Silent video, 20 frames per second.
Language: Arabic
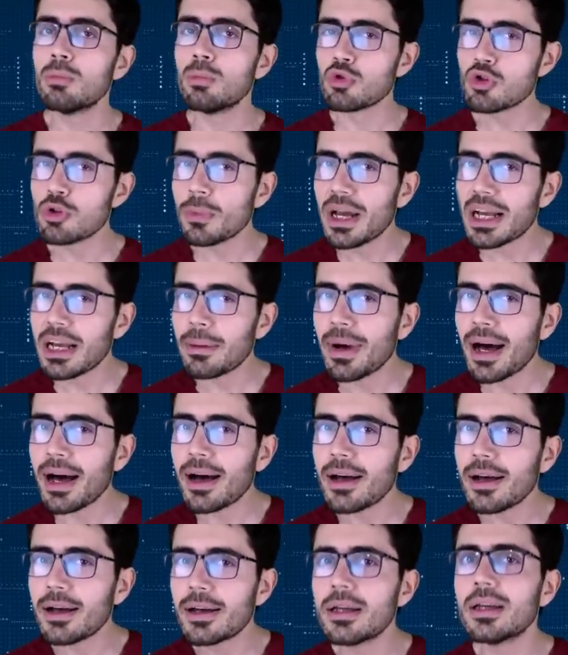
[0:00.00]
بصوا بقى يا
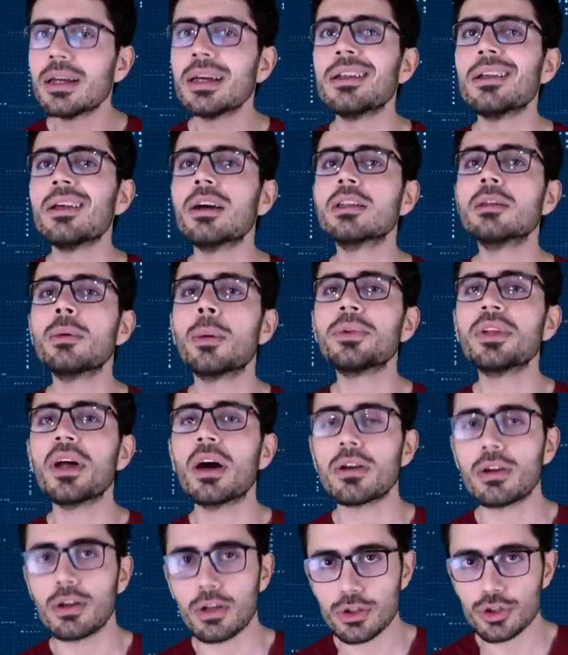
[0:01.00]
جماعه الارض ما
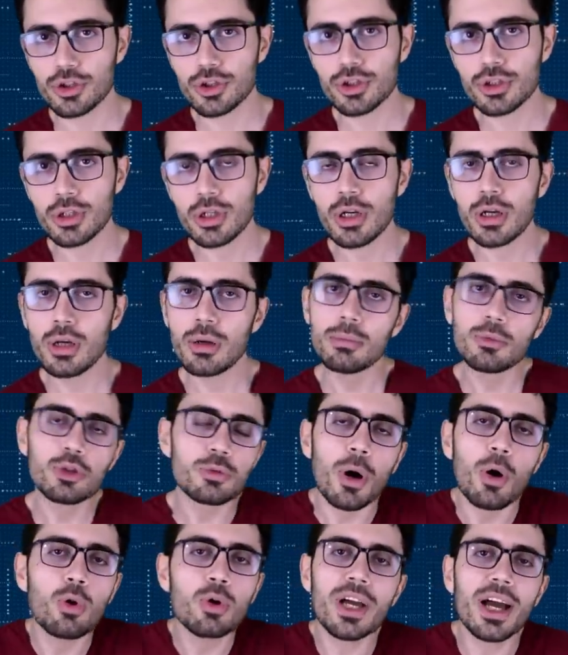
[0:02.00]
بتتحركش
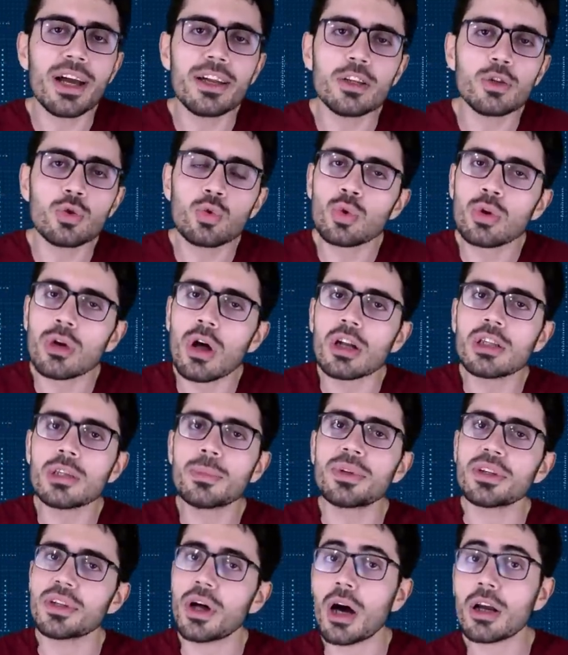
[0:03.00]
مش معقول يعني تكون الارض
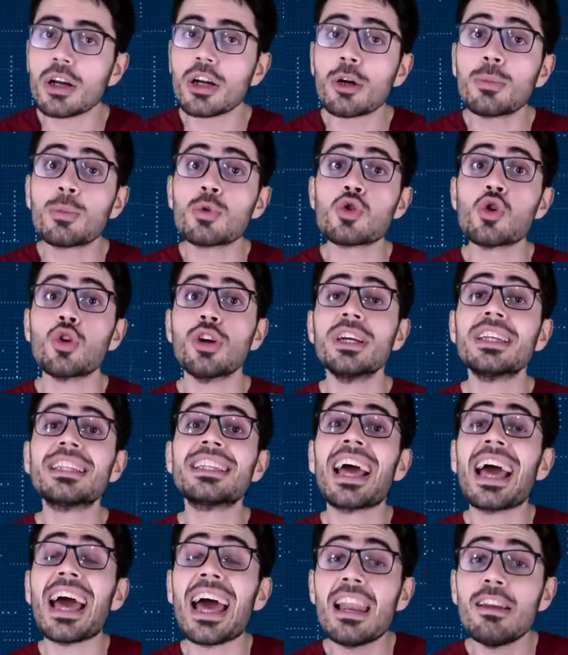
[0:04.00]
بتتحرك بسرعه
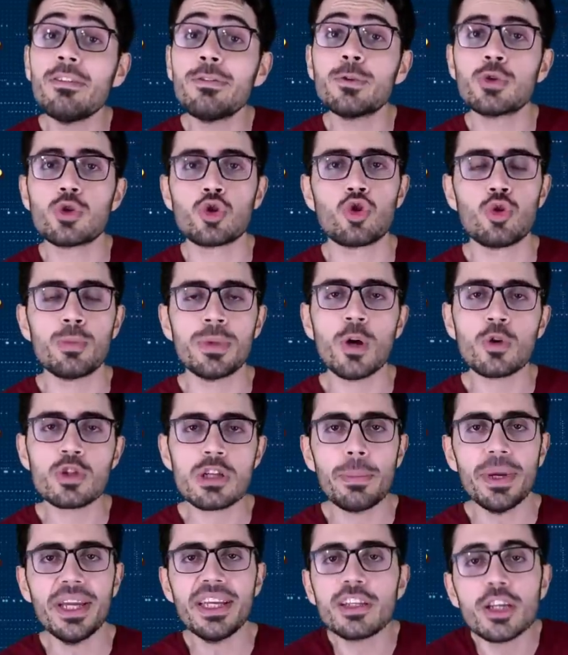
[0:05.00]

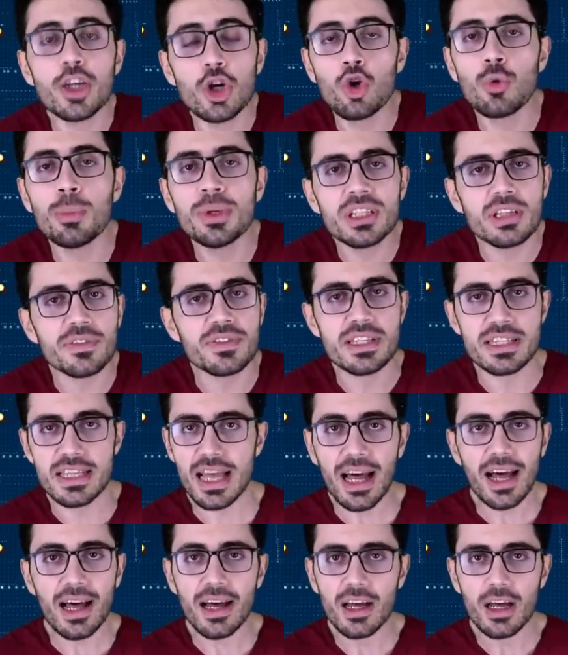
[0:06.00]
1670 كيلو متر في
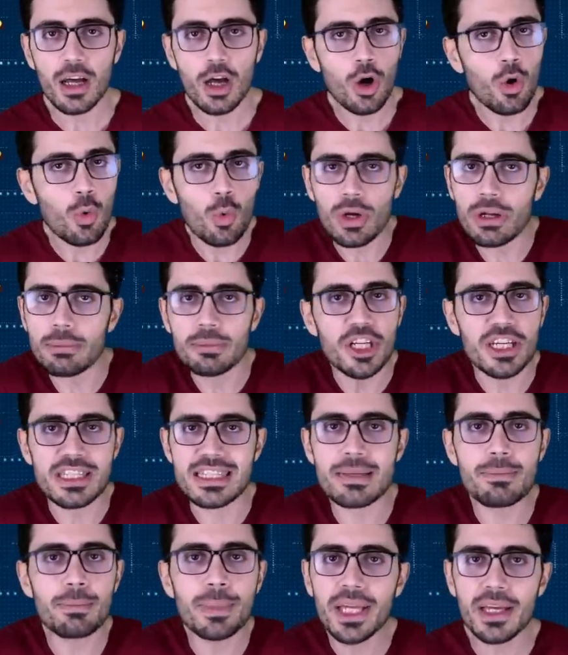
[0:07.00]
الساعه واحنا مش
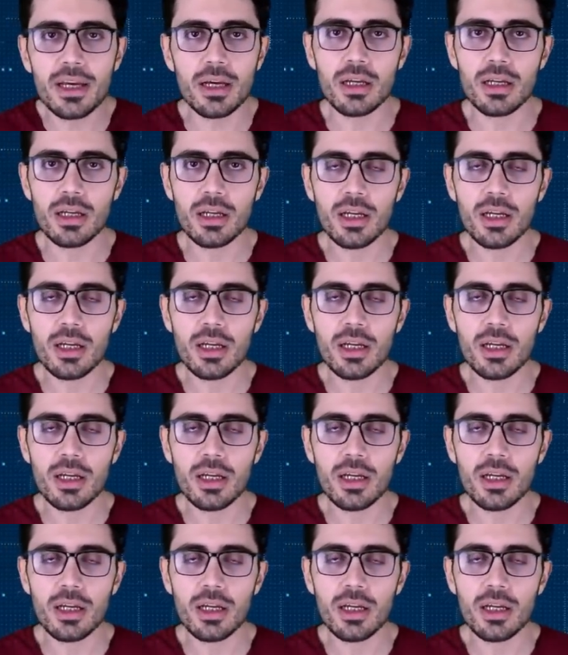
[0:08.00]
حاسين بيها